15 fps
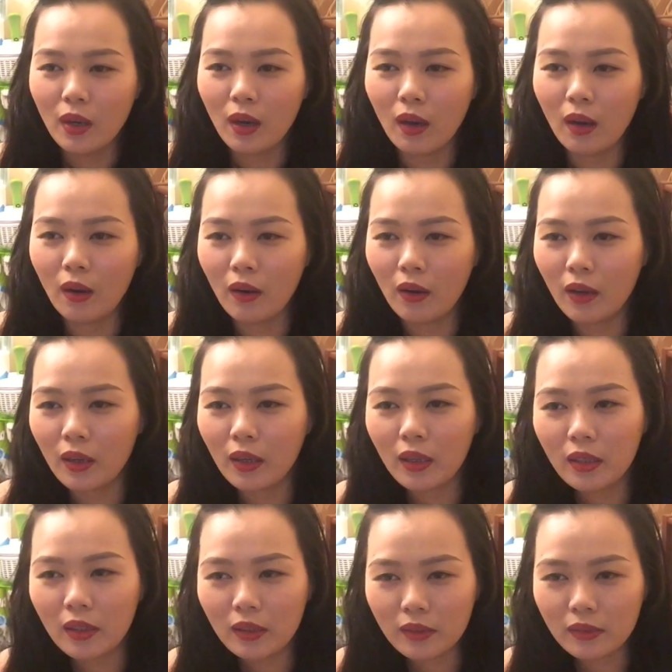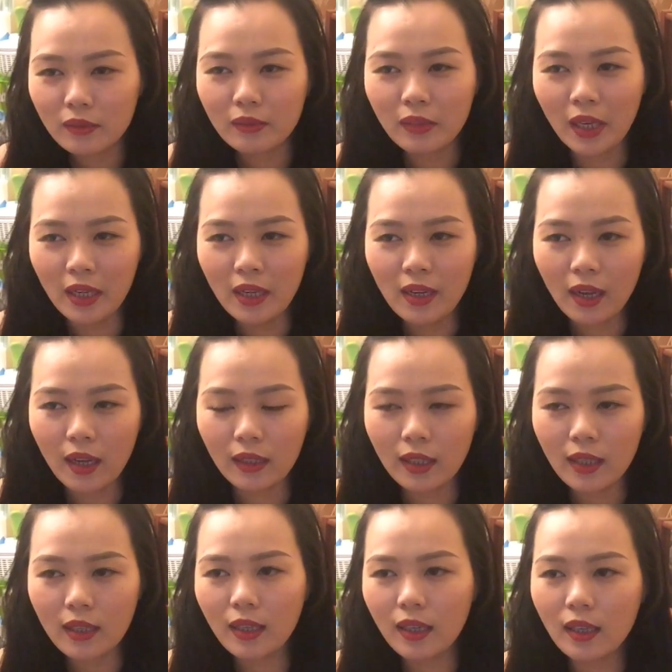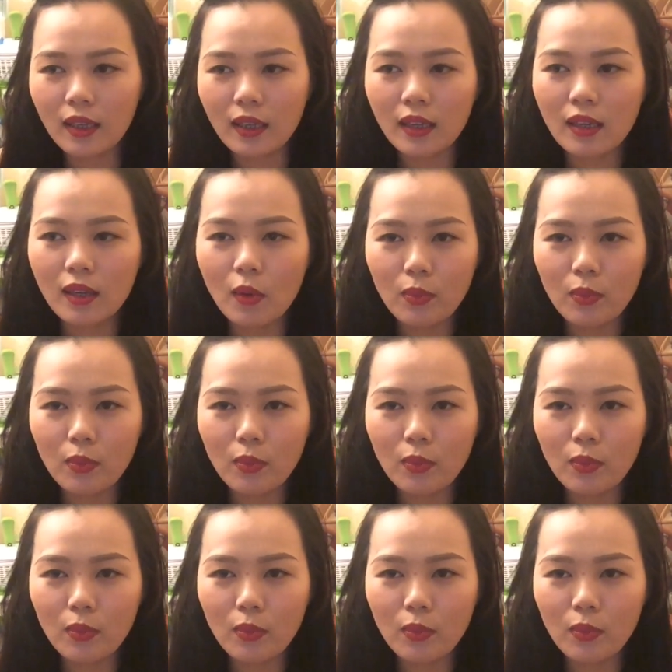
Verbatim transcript: họ nghĩ là cái cái cái cái